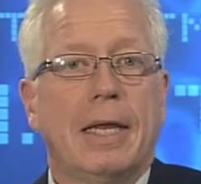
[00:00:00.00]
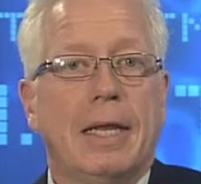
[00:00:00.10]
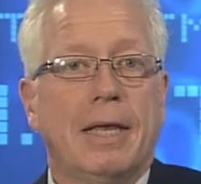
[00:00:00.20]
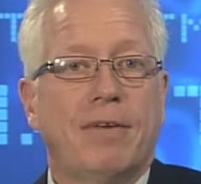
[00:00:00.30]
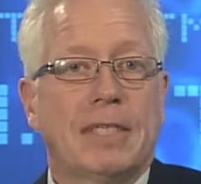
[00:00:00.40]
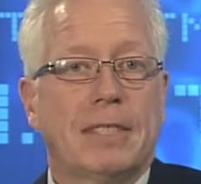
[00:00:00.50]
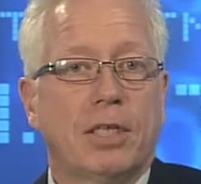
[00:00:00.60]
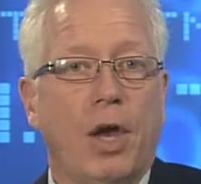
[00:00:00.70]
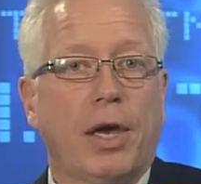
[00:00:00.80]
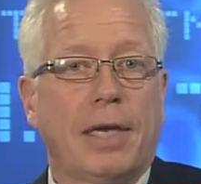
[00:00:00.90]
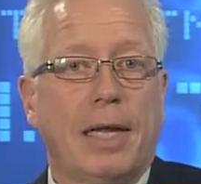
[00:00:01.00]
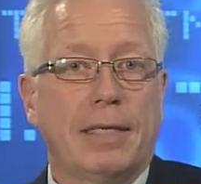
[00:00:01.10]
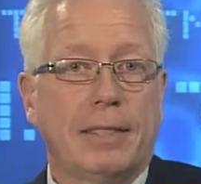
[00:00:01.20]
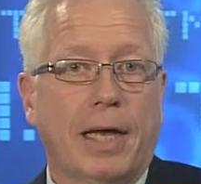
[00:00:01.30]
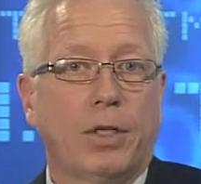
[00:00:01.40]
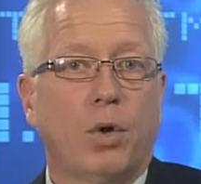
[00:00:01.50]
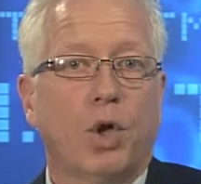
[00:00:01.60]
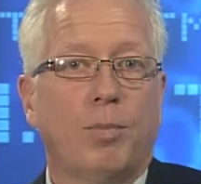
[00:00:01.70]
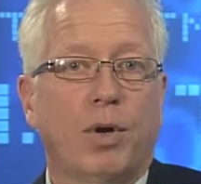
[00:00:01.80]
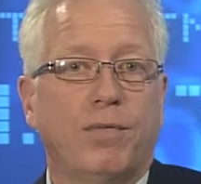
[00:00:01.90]
L'investisseur réalisera donc
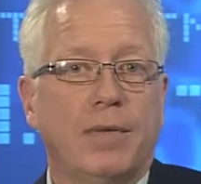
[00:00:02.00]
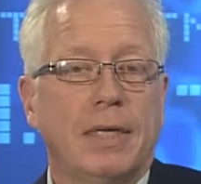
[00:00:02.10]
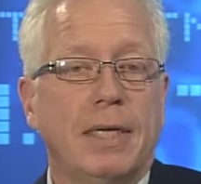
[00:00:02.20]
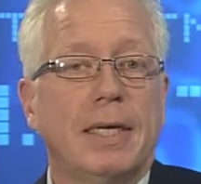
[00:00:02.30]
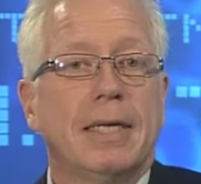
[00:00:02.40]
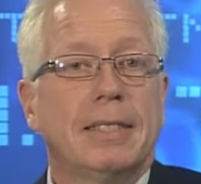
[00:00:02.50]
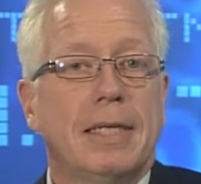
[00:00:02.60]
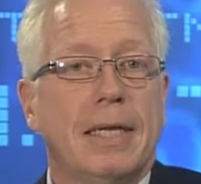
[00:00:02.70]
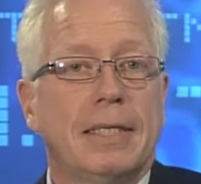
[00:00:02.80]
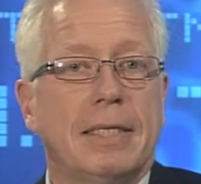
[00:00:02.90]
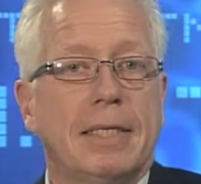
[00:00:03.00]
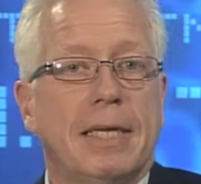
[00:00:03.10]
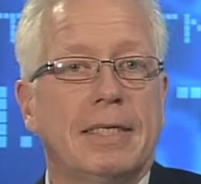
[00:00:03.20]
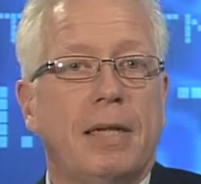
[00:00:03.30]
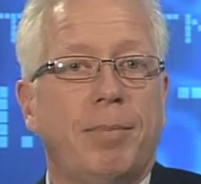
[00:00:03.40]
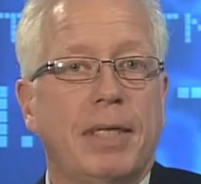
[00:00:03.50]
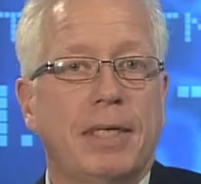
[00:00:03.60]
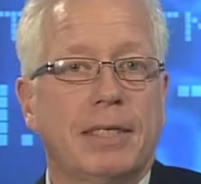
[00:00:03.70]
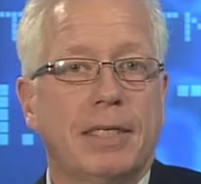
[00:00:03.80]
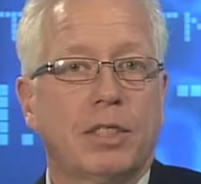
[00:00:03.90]
un profit si l'indice S&P
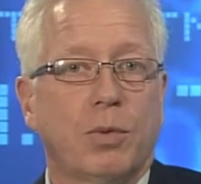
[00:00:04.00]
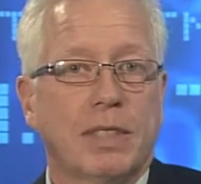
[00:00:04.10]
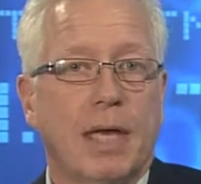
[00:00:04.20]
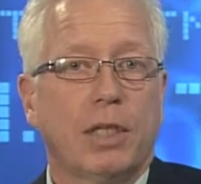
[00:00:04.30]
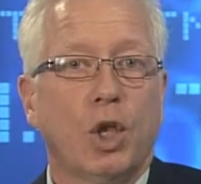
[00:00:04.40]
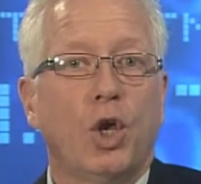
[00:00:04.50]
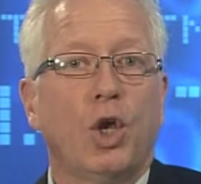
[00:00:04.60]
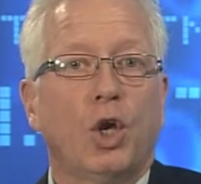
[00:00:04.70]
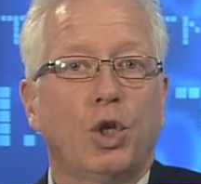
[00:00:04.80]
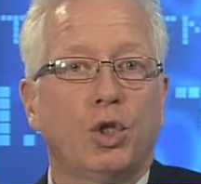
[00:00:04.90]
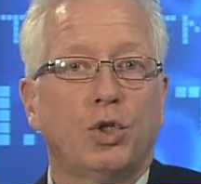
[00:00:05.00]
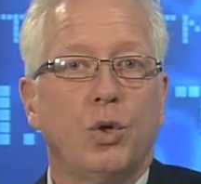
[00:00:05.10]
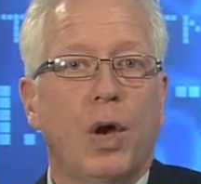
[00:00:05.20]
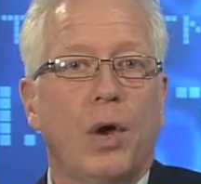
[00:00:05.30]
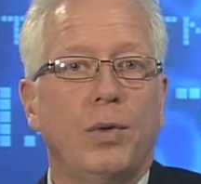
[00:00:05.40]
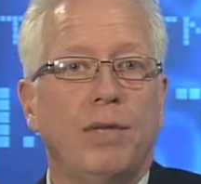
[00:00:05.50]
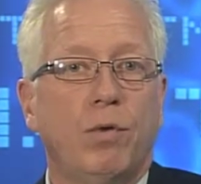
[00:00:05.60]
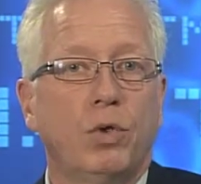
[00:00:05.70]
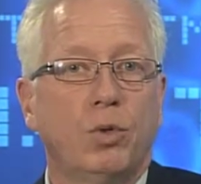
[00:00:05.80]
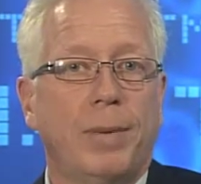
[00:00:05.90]
TSX 60 clôture à un
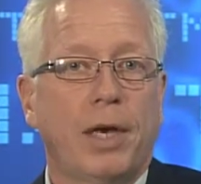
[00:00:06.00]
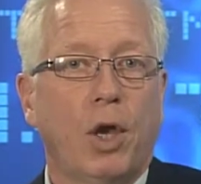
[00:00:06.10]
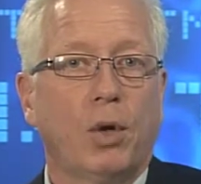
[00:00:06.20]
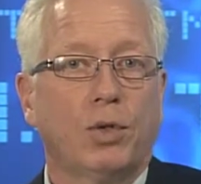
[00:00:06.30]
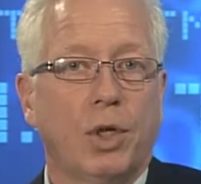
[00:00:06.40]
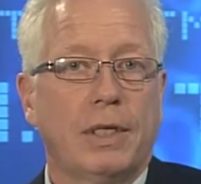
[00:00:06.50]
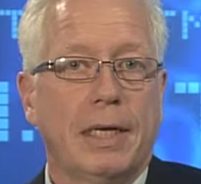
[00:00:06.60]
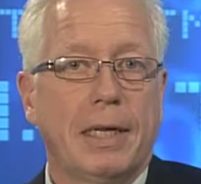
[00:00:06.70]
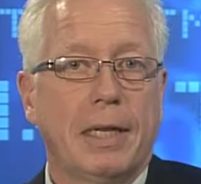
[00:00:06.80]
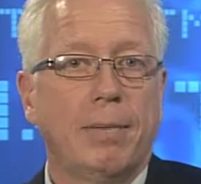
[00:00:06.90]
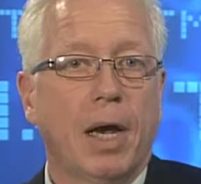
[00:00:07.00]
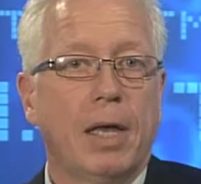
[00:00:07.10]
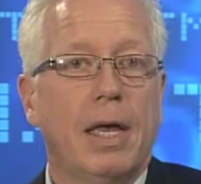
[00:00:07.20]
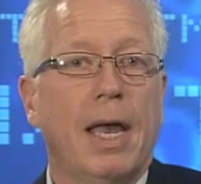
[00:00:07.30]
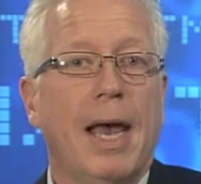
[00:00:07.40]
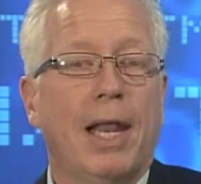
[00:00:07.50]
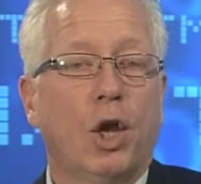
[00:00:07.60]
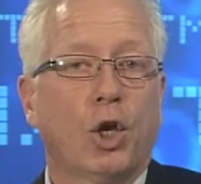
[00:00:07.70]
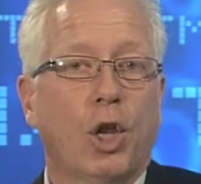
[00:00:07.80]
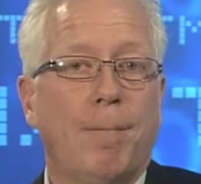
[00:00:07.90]
niveau supérieur au seuil d'équilibre,
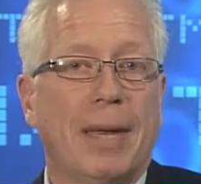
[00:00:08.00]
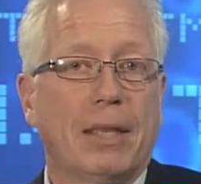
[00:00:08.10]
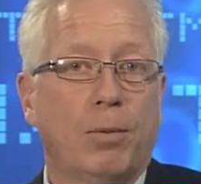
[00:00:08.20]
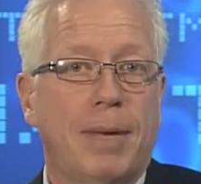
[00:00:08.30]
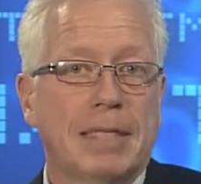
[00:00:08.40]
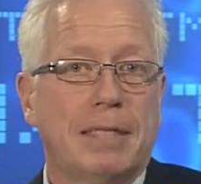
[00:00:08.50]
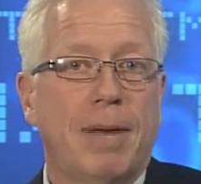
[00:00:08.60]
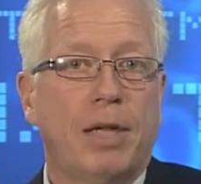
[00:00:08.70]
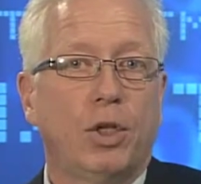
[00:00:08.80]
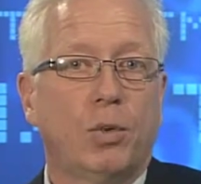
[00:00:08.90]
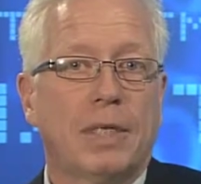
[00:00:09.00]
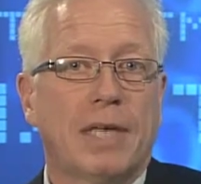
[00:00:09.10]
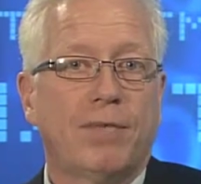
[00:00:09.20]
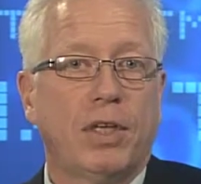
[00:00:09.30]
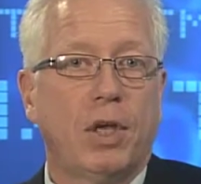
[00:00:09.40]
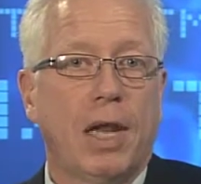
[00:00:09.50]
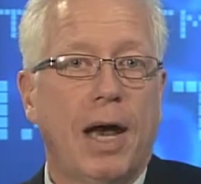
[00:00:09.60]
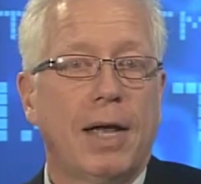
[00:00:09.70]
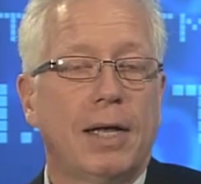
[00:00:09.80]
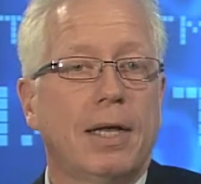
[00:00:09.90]
alors que la perte maximale de
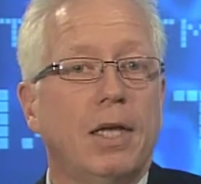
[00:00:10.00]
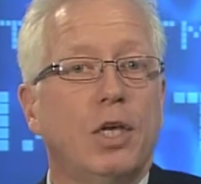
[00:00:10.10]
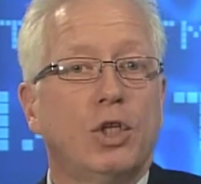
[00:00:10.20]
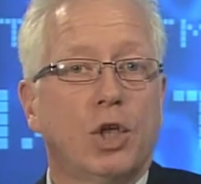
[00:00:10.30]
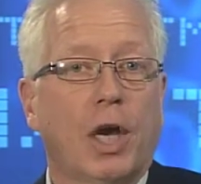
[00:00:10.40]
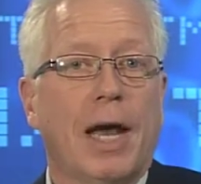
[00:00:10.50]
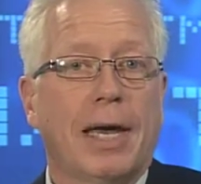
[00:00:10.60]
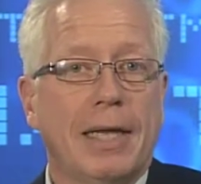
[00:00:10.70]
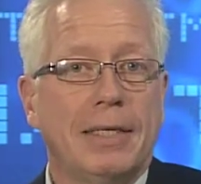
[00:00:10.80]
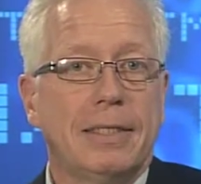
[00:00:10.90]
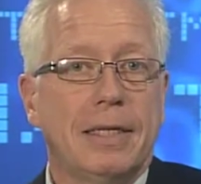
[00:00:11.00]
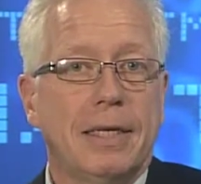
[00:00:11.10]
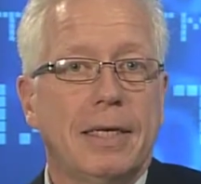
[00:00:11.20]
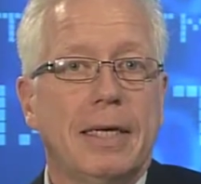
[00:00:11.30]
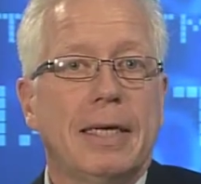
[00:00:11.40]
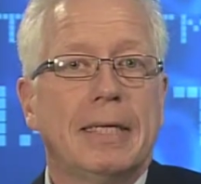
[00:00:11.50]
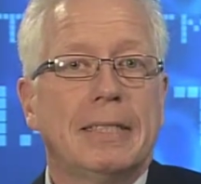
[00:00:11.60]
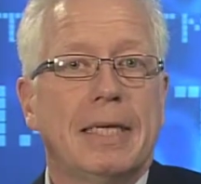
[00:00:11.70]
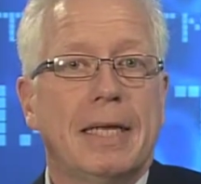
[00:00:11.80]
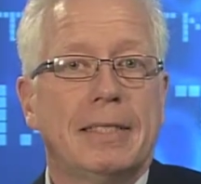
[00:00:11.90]
320 sera réalisée
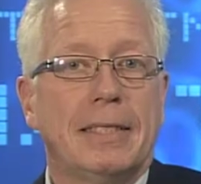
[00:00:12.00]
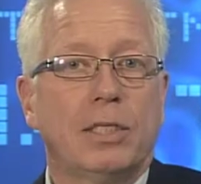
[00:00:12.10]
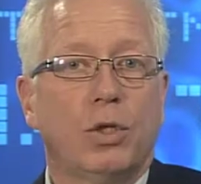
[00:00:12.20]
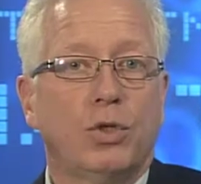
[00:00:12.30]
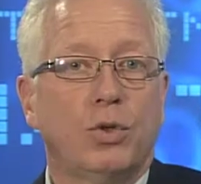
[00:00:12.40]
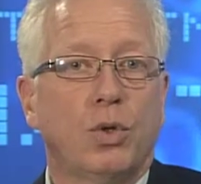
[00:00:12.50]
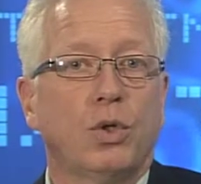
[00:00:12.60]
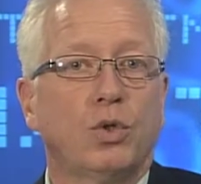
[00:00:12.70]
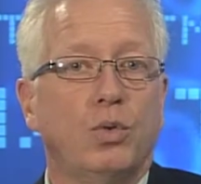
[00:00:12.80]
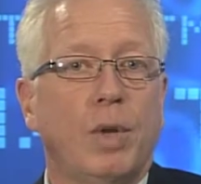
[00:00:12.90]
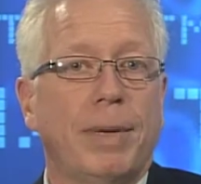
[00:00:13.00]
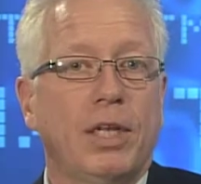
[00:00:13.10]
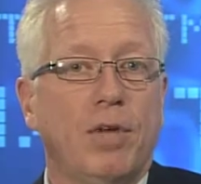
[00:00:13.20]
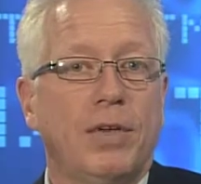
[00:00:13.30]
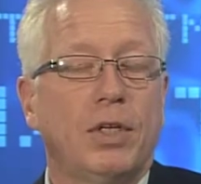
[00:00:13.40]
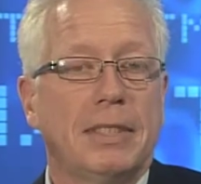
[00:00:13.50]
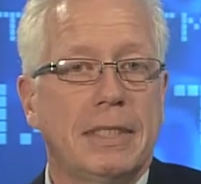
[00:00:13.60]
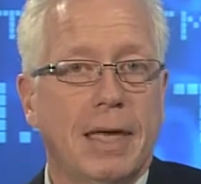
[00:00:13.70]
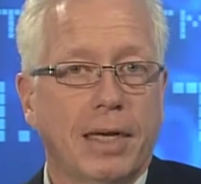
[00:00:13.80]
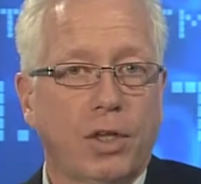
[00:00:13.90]
si l'indice clôture sous le prix de levé de
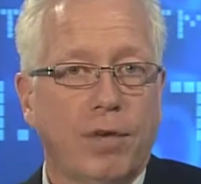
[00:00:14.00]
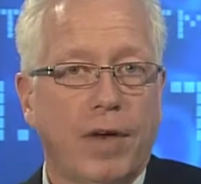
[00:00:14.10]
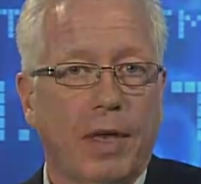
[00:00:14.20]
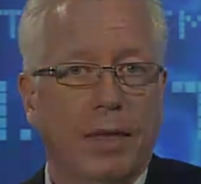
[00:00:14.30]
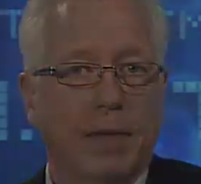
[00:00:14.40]
680.